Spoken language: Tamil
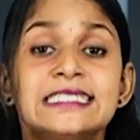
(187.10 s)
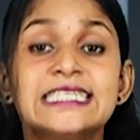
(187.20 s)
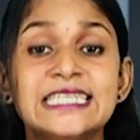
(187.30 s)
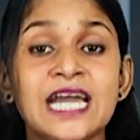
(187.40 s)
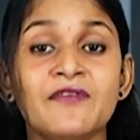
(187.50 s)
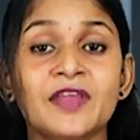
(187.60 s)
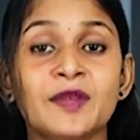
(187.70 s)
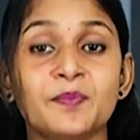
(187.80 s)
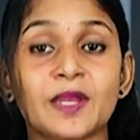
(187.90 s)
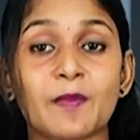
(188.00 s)

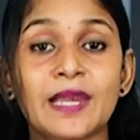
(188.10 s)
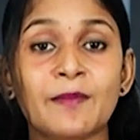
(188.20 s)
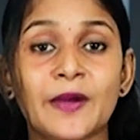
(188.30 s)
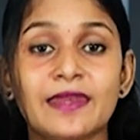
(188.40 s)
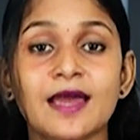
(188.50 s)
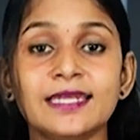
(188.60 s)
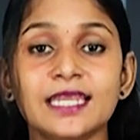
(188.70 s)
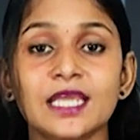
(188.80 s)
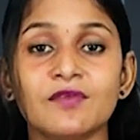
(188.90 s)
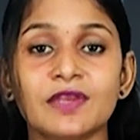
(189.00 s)
சீனாவின் பிரபல
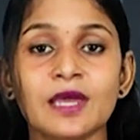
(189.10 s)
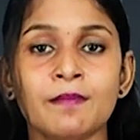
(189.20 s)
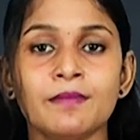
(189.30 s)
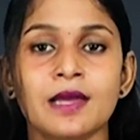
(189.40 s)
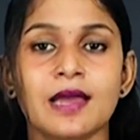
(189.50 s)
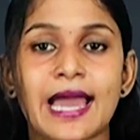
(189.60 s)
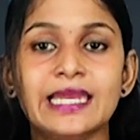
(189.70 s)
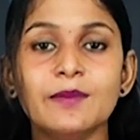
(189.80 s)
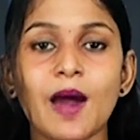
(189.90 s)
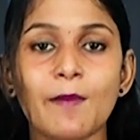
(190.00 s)
பன்னாட்டு நிறுவனம்
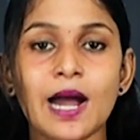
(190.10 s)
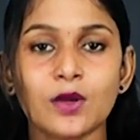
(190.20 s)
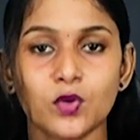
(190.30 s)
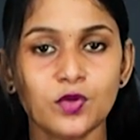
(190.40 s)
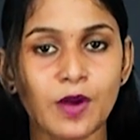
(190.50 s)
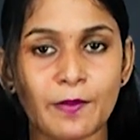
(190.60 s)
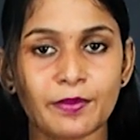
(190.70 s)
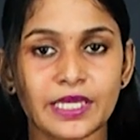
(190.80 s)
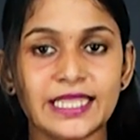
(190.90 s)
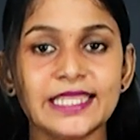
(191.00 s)
அலிபாபா குழுமம்
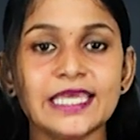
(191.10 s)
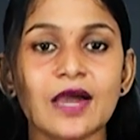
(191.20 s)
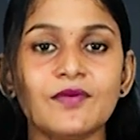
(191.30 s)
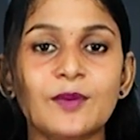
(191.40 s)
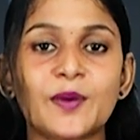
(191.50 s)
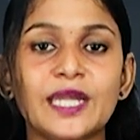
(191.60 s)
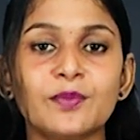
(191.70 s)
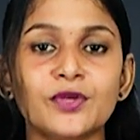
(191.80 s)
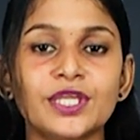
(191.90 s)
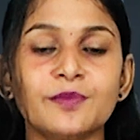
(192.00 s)
இந்தியாவில்
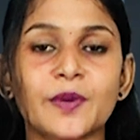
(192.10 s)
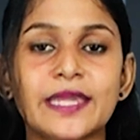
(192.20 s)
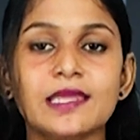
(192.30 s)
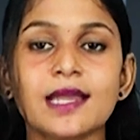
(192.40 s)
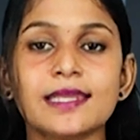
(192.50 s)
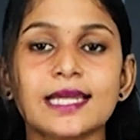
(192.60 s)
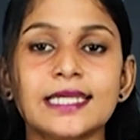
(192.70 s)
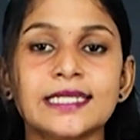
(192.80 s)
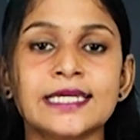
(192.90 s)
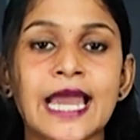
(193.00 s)
பணிபுரியும்
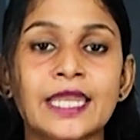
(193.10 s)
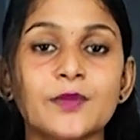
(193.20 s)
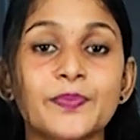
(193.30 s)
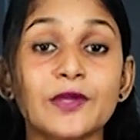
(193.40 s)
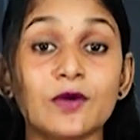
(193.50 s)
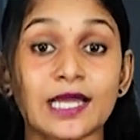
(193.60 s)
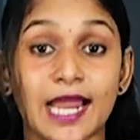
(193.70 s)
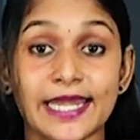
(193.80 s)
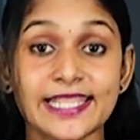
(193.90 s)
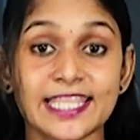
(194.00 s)
பணியாளர்களுக்கு அனுப்பியுள்ள
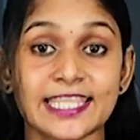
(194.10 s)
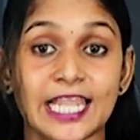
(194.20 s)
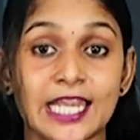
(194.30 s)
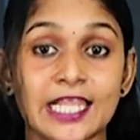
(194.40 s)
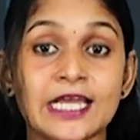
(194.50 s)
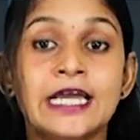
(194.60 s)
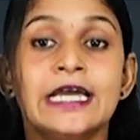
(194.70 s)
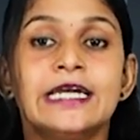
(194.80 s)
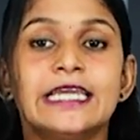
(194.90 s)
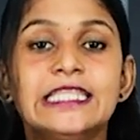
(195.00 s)
கடிதத்தில்
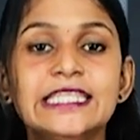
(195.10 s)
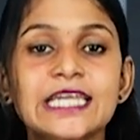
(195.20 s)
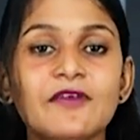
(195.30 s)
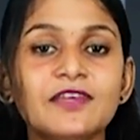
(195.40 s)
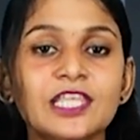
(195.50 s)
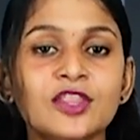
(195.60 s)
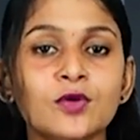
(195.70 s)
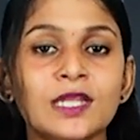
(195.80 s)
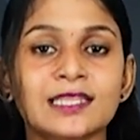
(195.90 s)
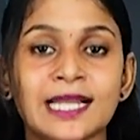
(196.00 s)
இந்தியா
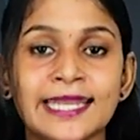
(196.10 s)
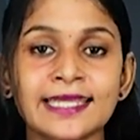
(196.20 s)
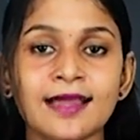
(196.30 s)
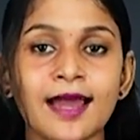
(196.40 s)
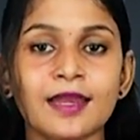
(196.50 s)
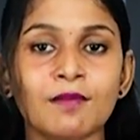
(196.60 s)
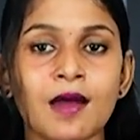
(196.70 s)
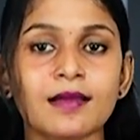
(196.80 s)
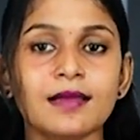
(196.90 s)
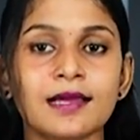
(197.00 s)
விதித்துள்ள தடை
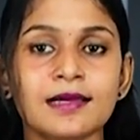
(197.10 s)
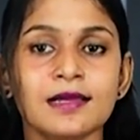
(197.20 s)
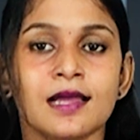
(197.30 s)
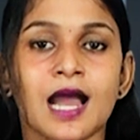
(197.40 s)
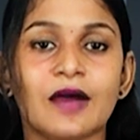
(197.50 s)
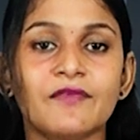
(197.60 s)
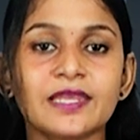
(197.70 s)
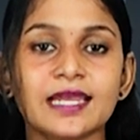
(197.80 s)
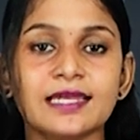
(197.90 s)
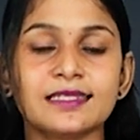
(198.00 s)
காரணமாக
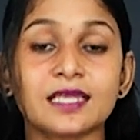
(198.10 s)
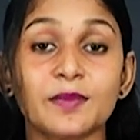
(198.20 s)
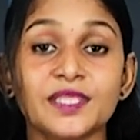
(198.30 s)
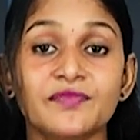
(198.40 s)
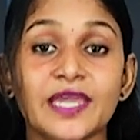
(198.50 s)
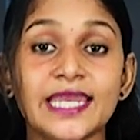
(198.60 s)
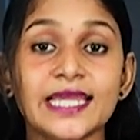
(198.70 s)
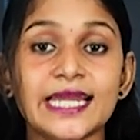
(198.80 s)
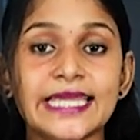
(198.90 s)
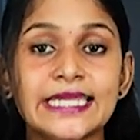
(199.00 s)
அவர்கள் தமது
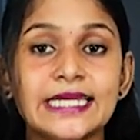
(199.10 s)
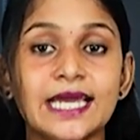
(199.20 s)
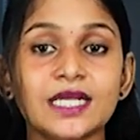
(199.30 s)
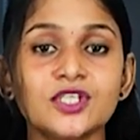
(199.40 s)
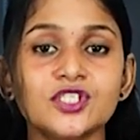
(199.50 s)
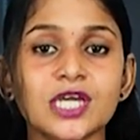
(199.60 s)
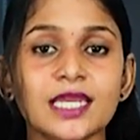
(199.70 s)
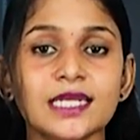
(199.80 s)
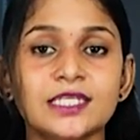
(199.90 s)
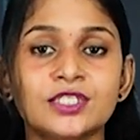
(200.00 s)
வேலைகளை
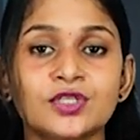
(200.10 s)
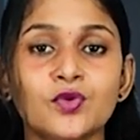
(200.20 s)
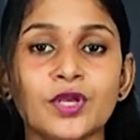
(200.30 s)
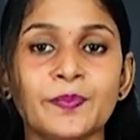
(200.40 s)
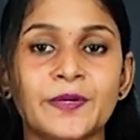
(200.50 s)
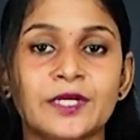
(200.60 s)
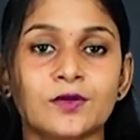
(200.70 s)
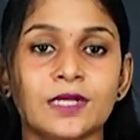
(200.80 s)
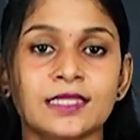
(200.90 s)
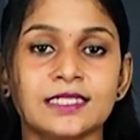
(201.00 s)
இழக்கின்றார்கள் என்று
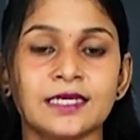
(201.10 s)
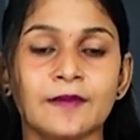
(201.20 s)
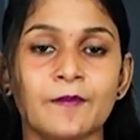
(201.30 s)
குறிப்பிட்டுள்ளது